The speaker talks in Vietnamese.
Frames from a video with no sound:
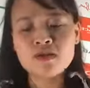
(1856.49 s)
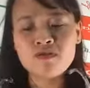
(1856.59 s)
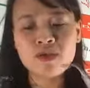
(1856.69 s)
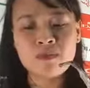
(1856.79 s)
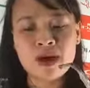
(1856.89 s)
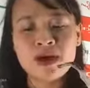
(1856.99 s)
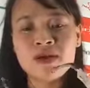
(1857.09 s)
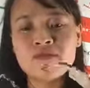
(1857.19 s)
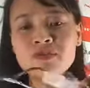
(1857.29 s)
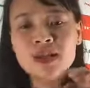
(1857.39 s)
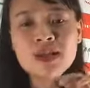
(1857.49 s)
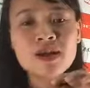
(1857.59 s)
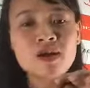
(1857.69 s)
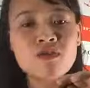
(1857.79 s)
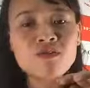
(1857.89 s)
Do vậy mà vì cái
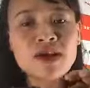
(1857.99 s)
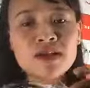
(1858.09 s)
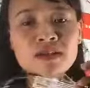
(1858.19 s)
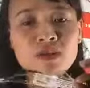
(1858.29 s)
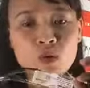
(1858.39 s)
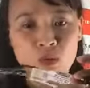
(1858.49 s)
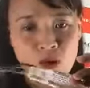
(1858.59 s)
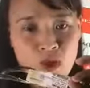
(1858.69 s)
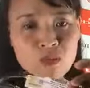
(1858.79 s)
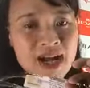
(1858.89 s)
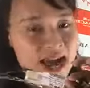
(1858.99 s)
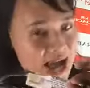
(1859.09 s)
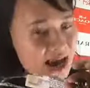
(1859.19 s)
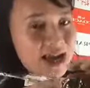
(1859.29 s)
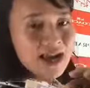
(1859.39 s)
cấu phần thủ công
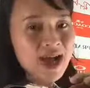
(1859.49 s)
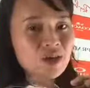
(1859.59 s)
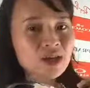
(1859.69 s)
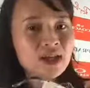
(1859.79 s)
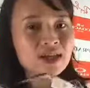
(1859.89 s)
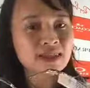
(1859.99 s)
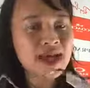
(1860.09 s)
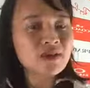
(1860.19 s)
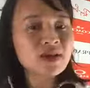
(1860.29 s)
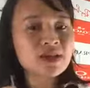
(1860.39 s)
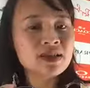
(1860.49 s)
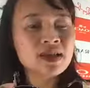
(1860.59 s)
khá là cao, thế nên là tạo ra